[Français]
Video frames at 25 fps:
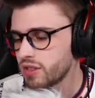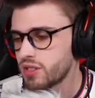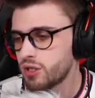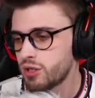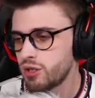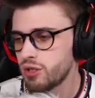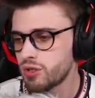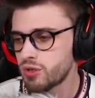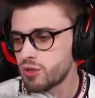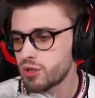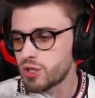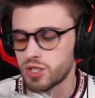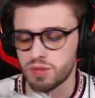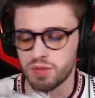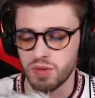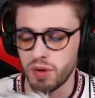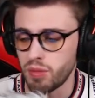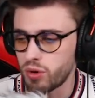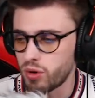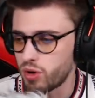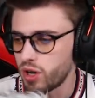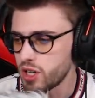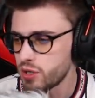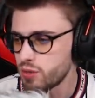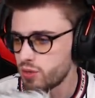c'est juste que j'espère
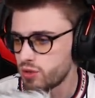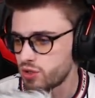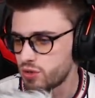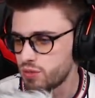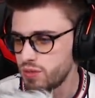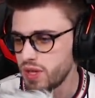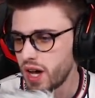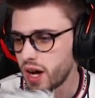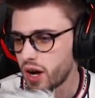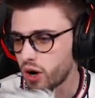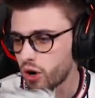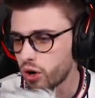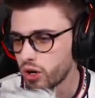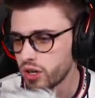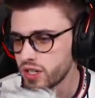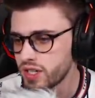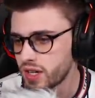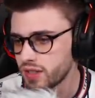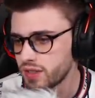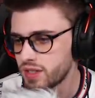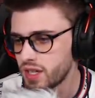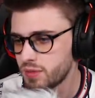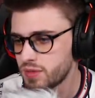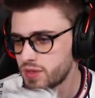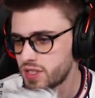pourquoi je me suis mis à
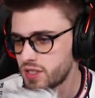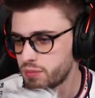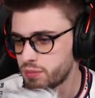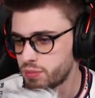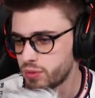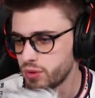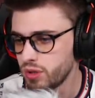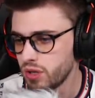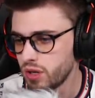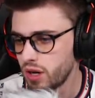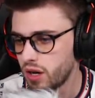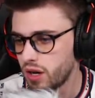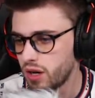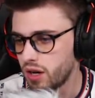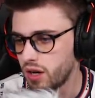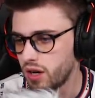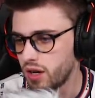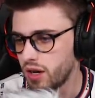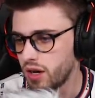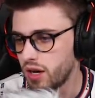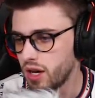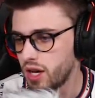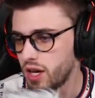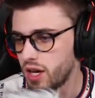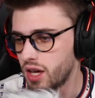regarder un petit peu
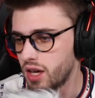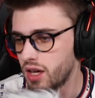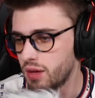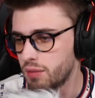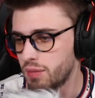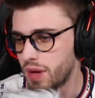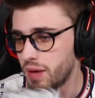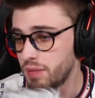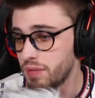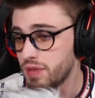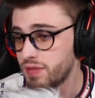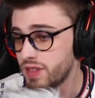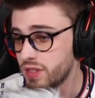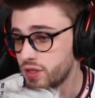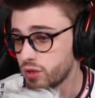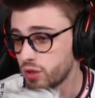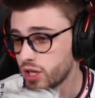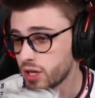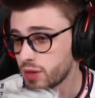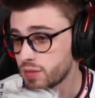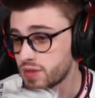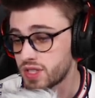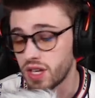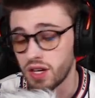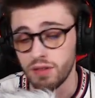euh, bah, mes vidéos
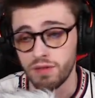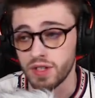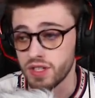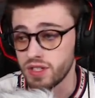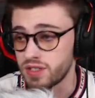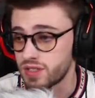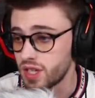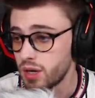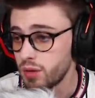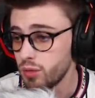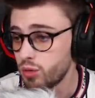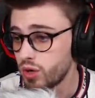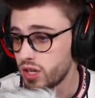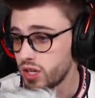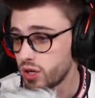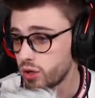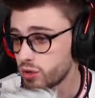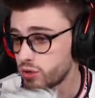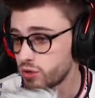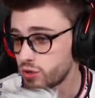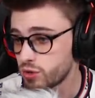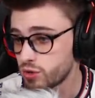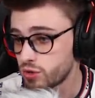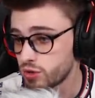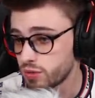comme ça, facecam, quoi, les
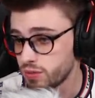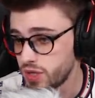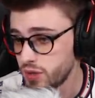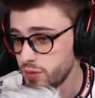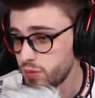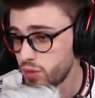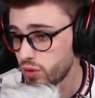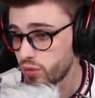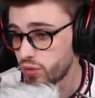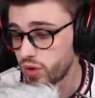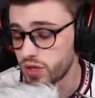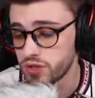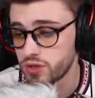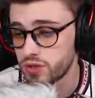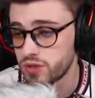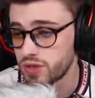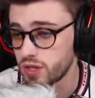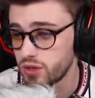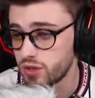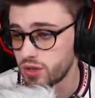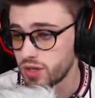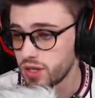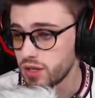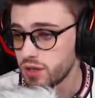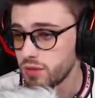retours zombies, pour voir ce que ça
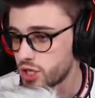donnait.